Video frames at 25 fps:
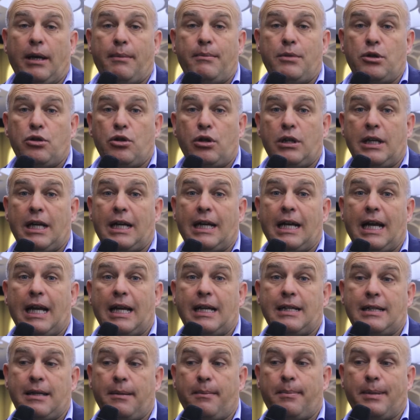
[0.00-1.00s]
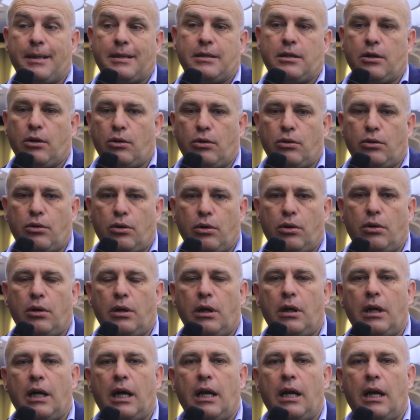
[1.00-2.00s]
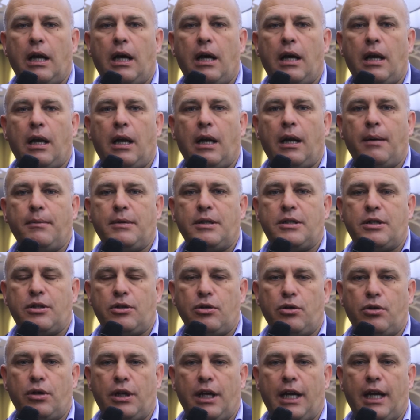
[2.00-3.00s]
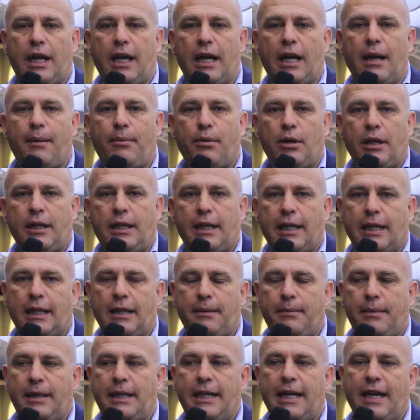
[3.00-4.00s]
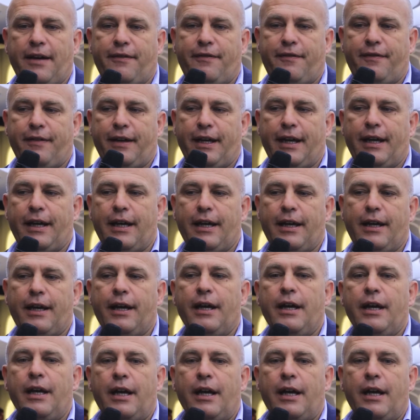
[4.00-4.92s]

che bisogna andare sempre secondo la, la, la missione e la politica dei BDF eh,